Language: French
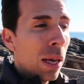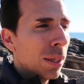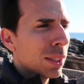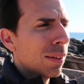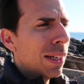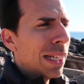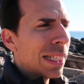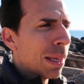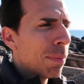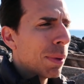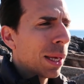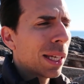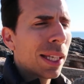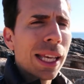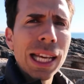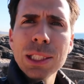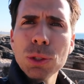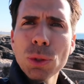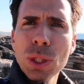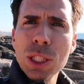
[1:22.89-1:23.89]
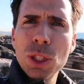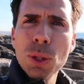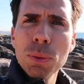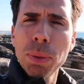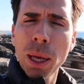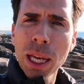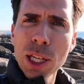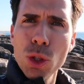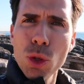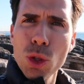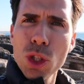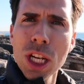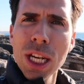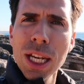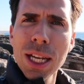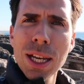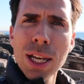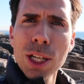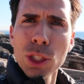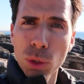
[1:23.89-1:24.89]
Vous savez, les Américains, ils ont des
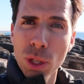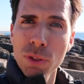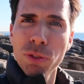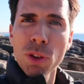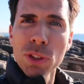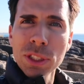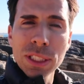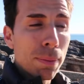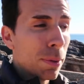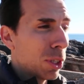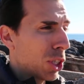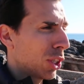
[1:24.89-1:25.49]
préjugés sur les Français.